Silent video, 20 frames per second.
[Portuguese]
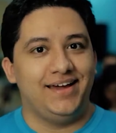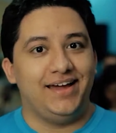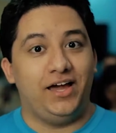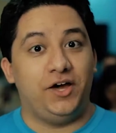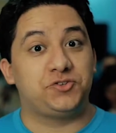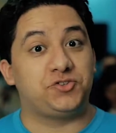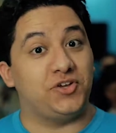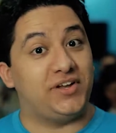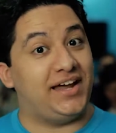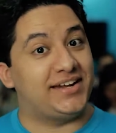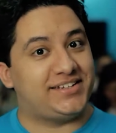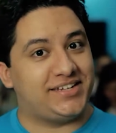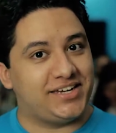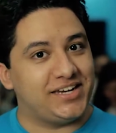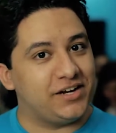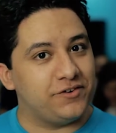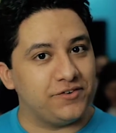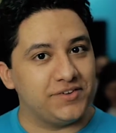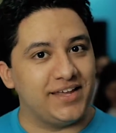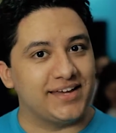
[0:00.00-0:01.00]
Eu sou
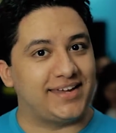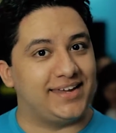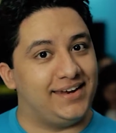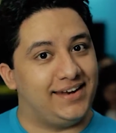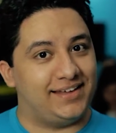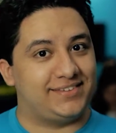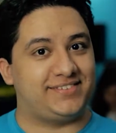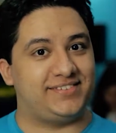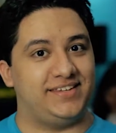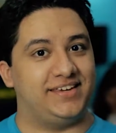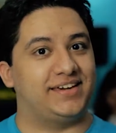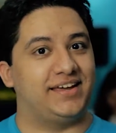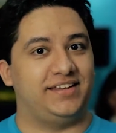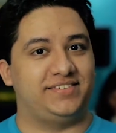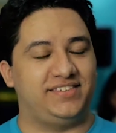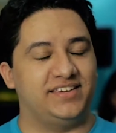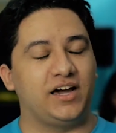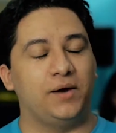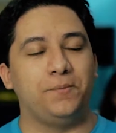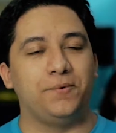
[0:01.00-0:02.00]
nativo daqui, nasci,
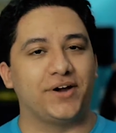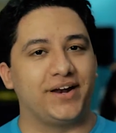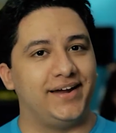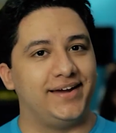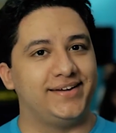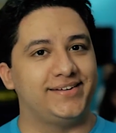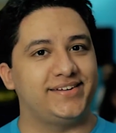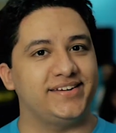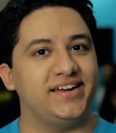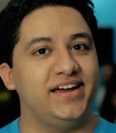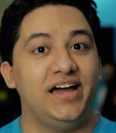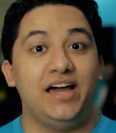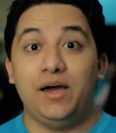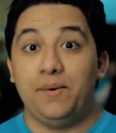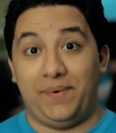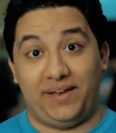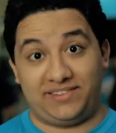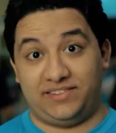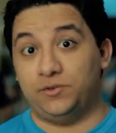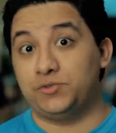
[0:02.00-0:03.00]
cresci em Campo Grande,
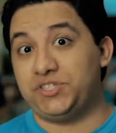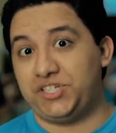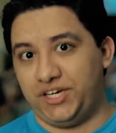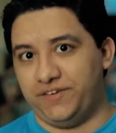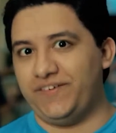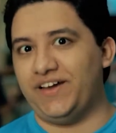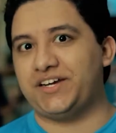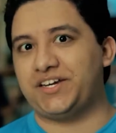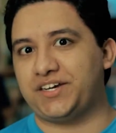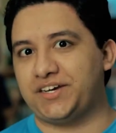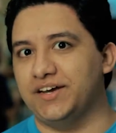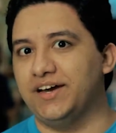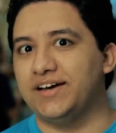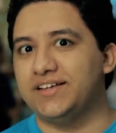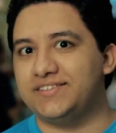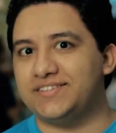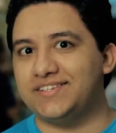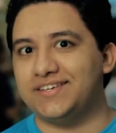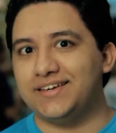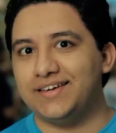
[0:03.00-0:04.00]
mas não tive a
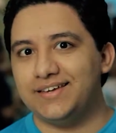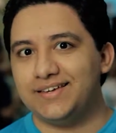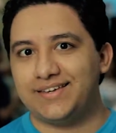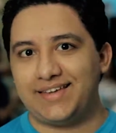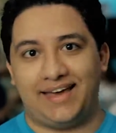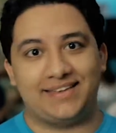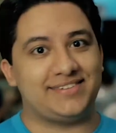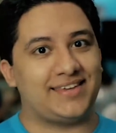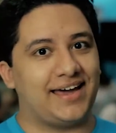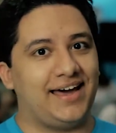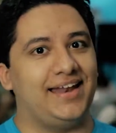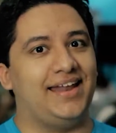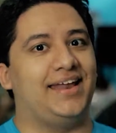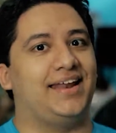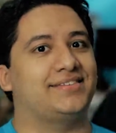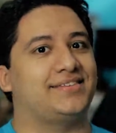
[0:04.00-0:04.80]
chance que essa galera